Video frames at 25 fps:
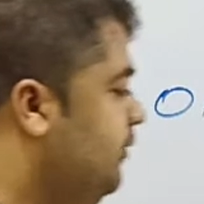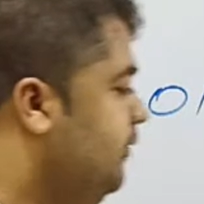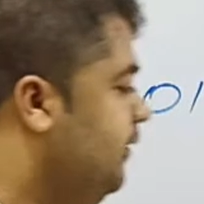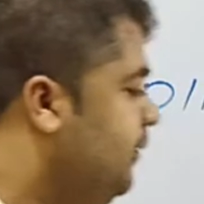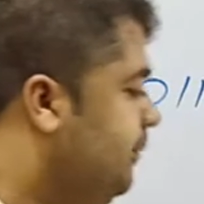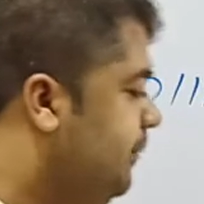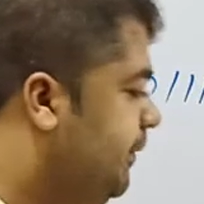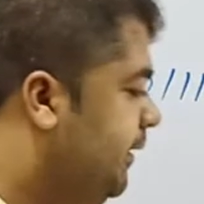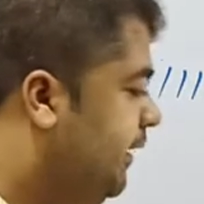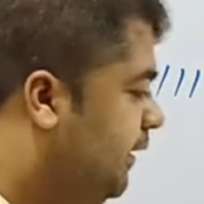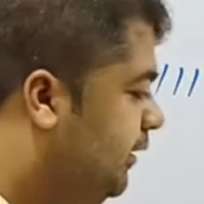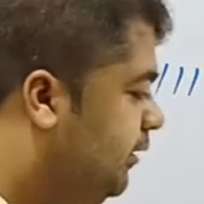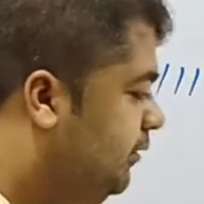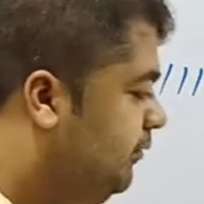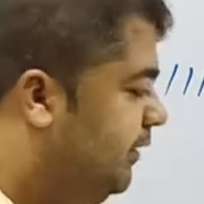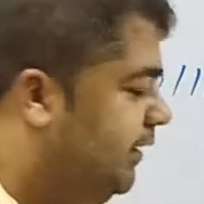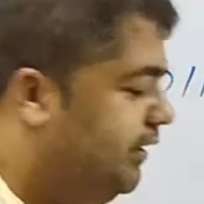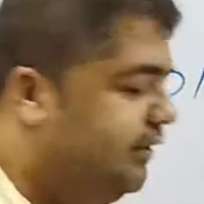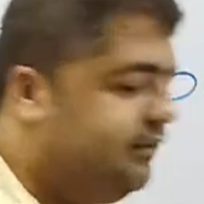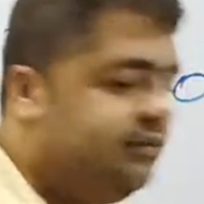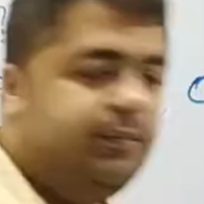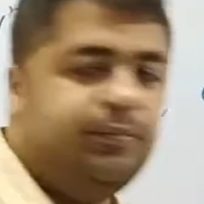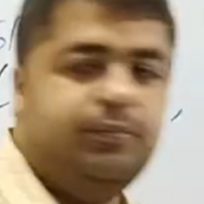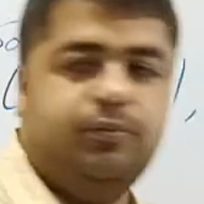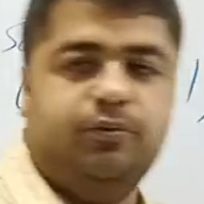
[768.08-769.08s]
वन पे आया तो वो
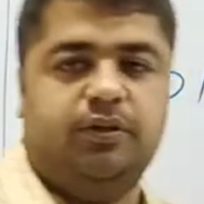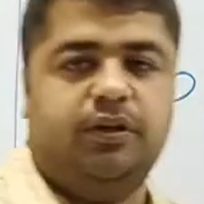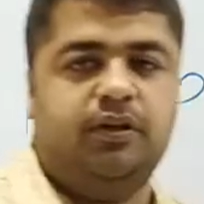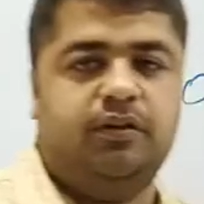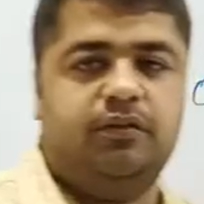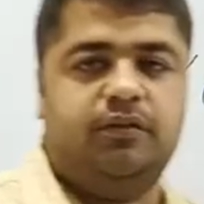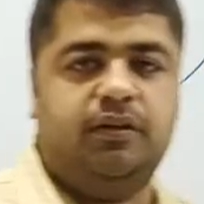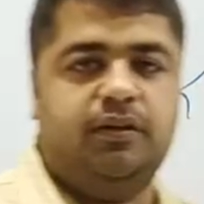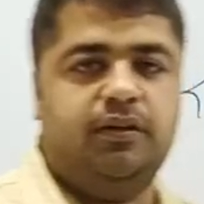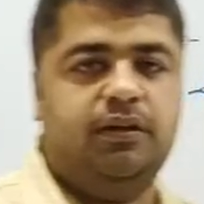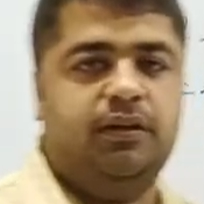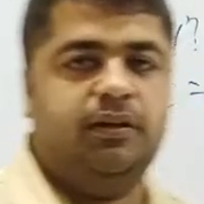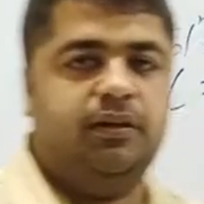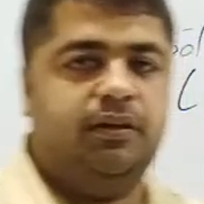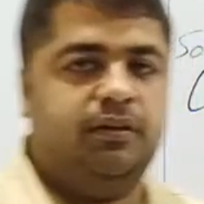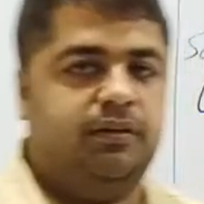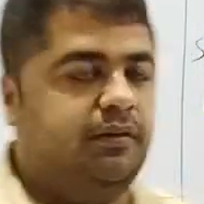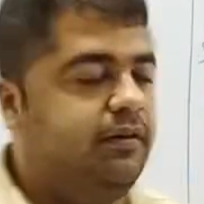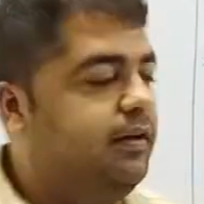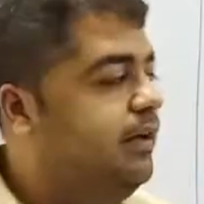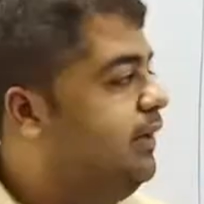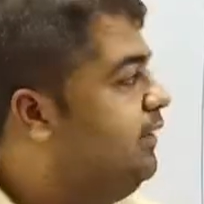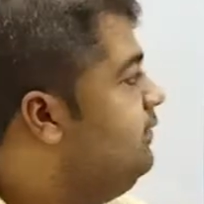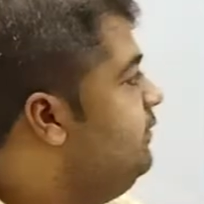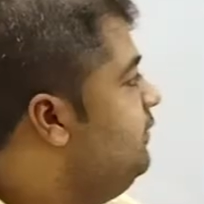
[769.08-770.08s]
एक्सेप्ट होना चाहिए
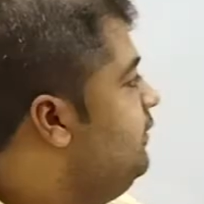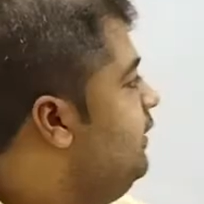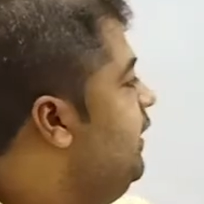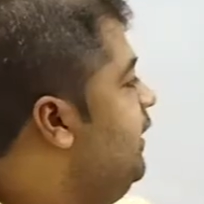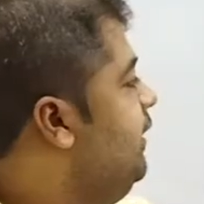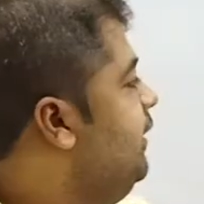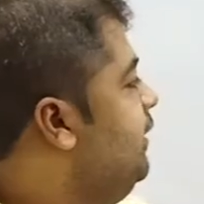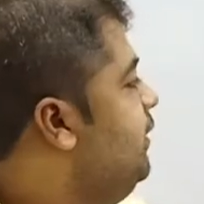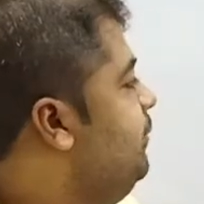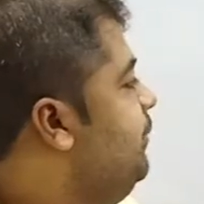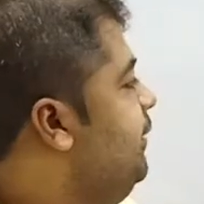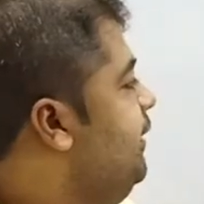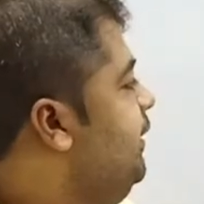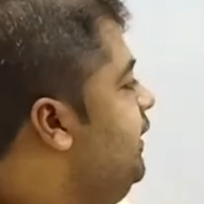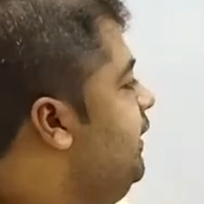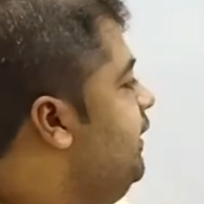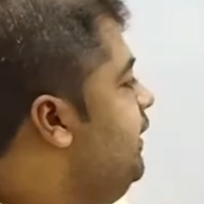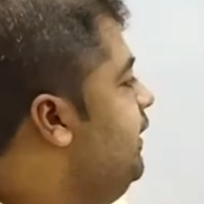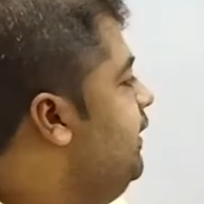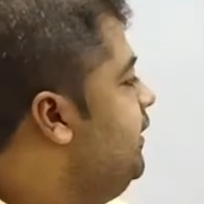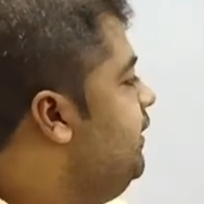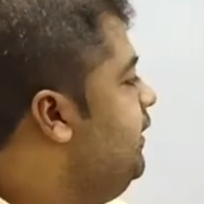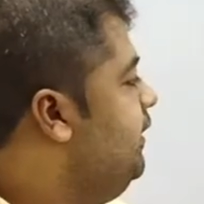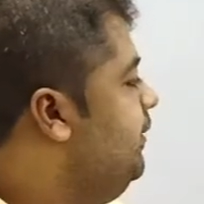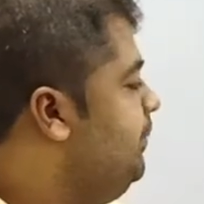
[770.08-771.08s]
येस यानी कि मैंने
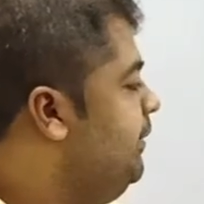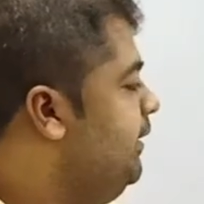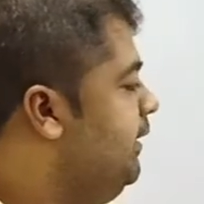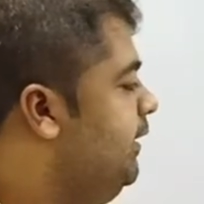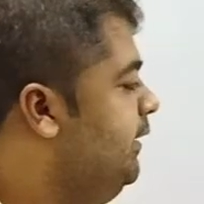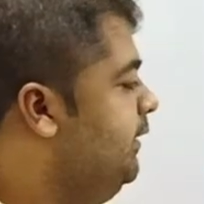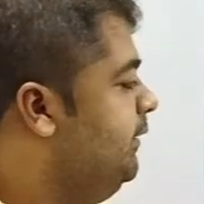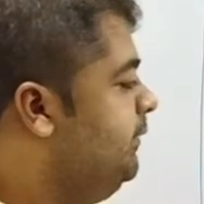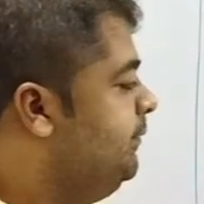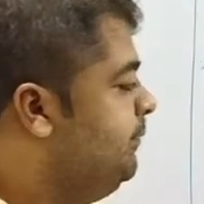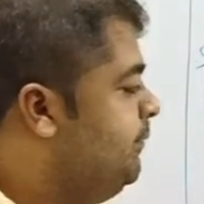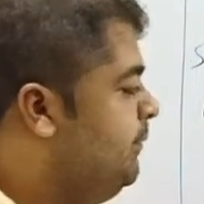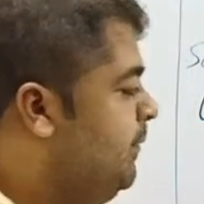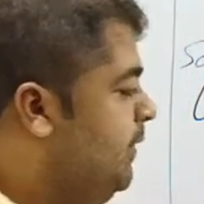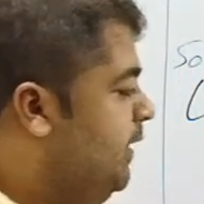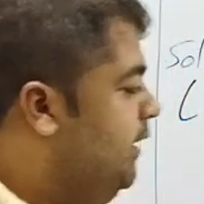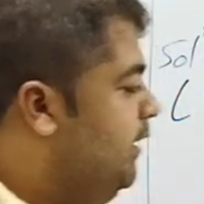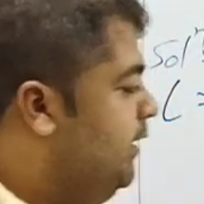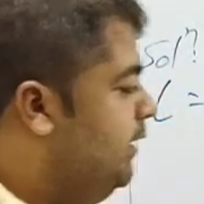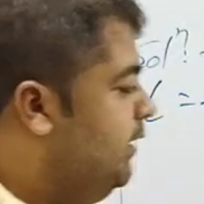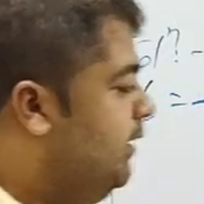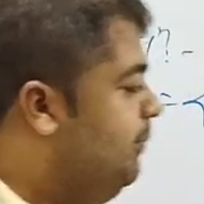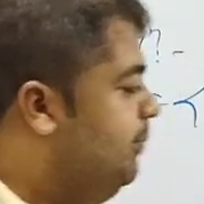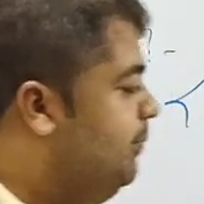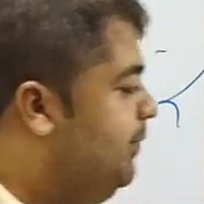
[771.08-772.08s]
क्या किया पहले
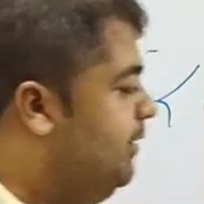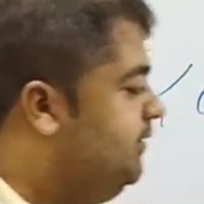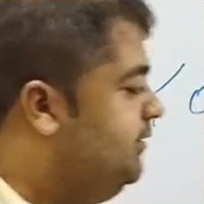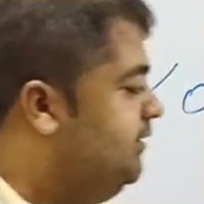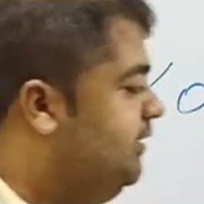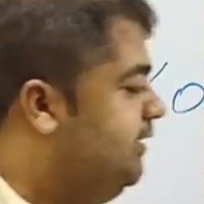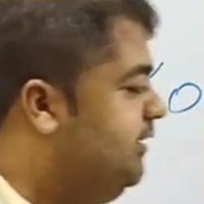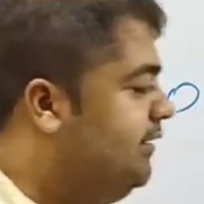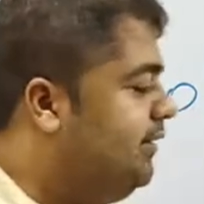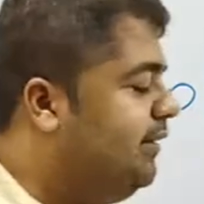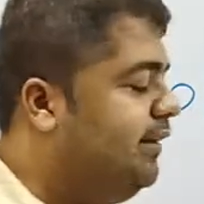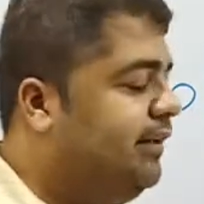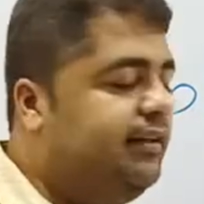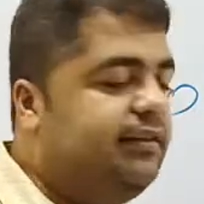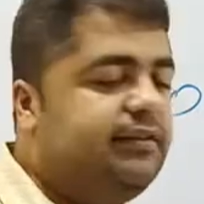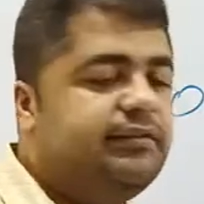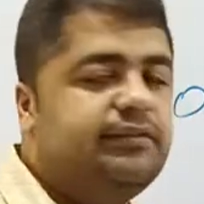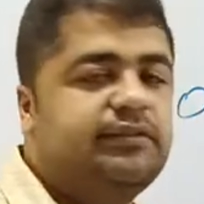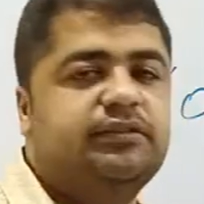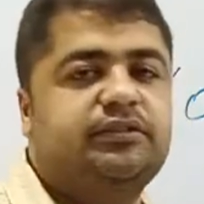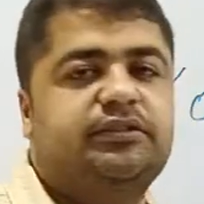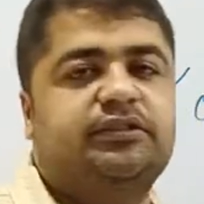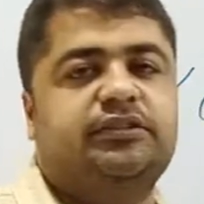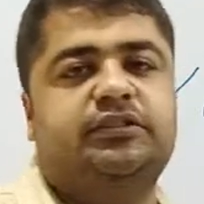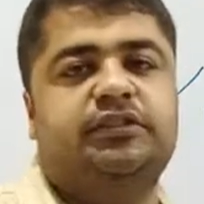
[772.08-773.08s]
कंपलसरी
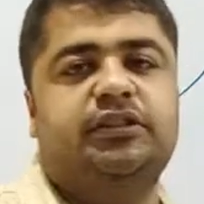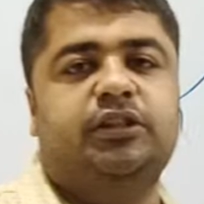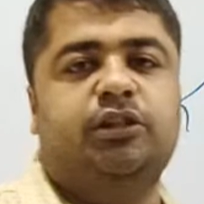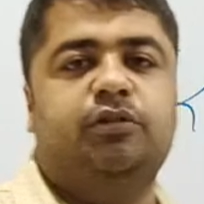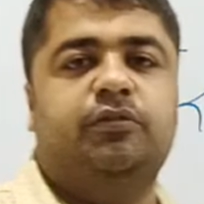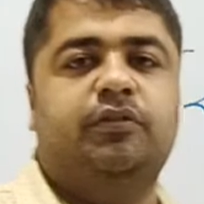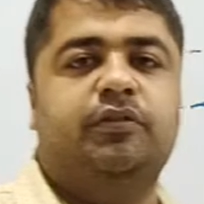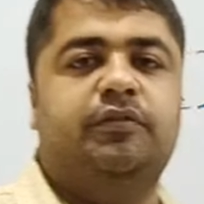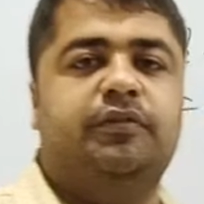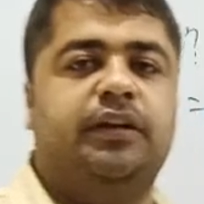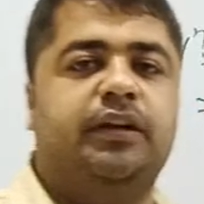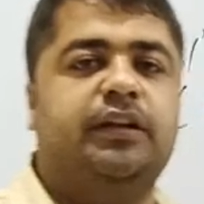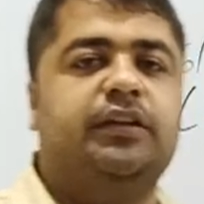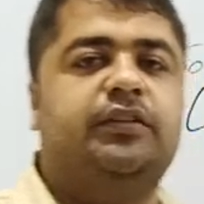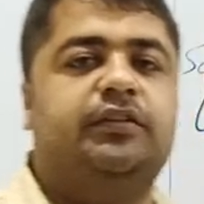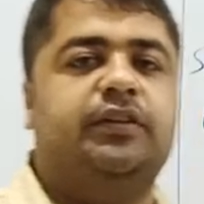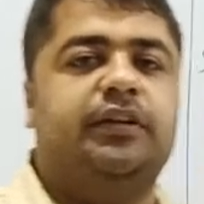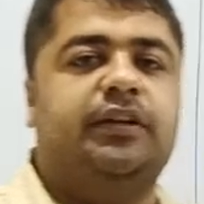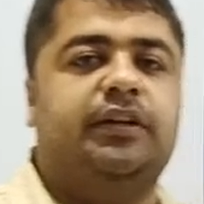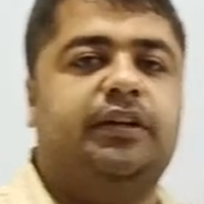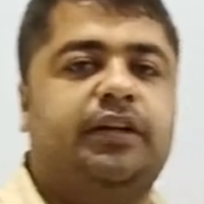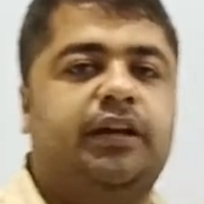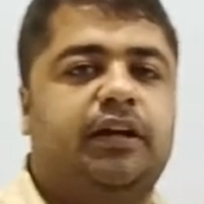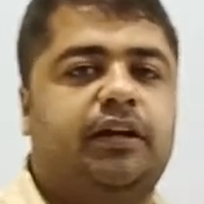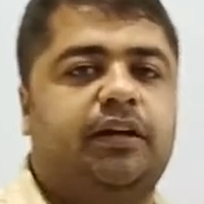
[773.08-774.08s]
ट्रांजेक्शन से जीरो वन वाली
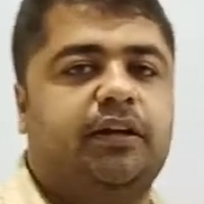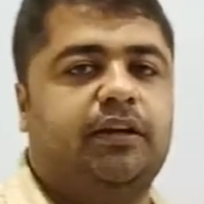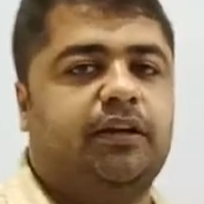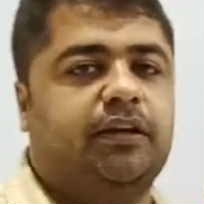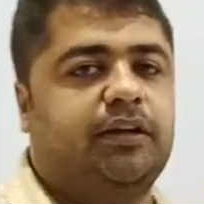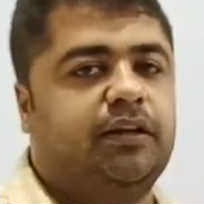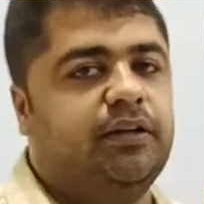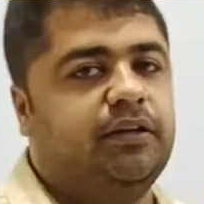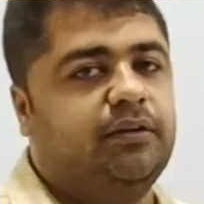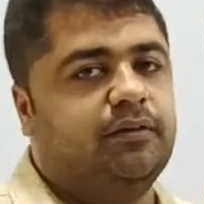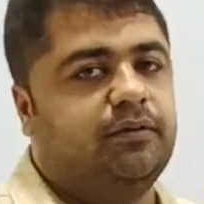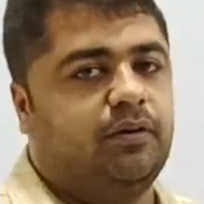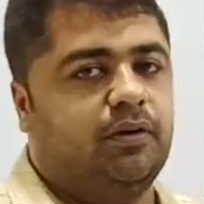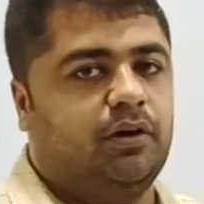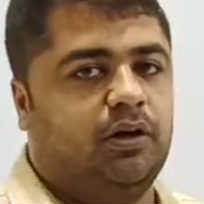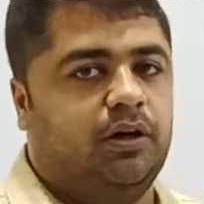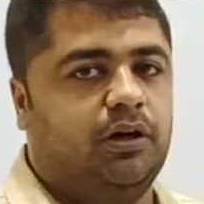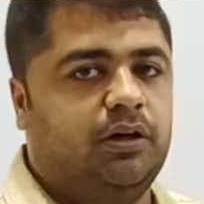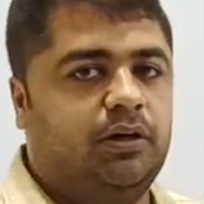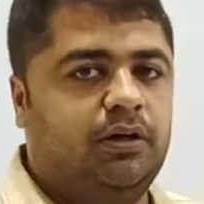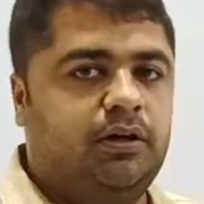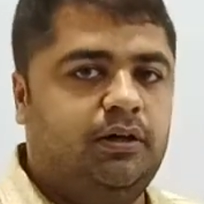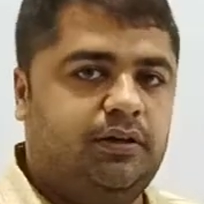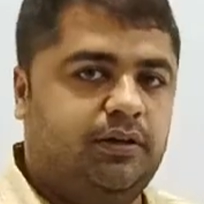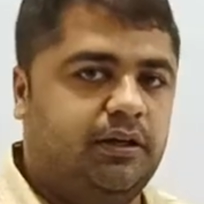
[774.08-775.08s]
स्ट्रिंग क्या कर ली ड्रॉ
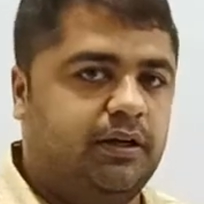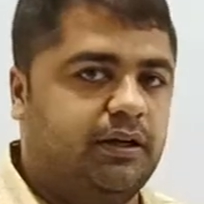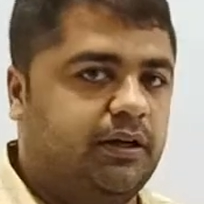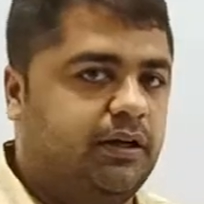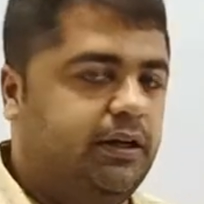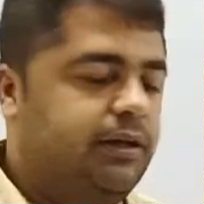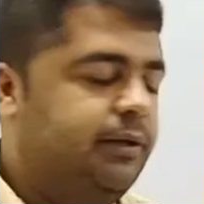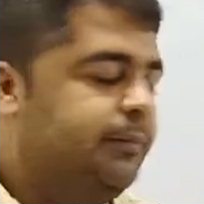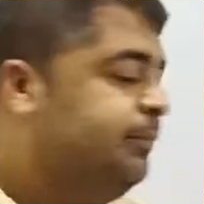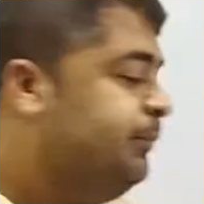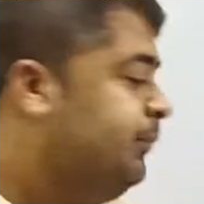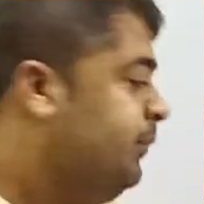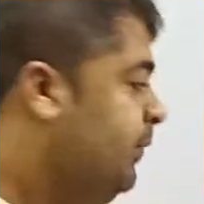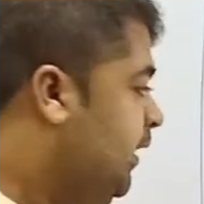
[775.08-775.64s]
कर ली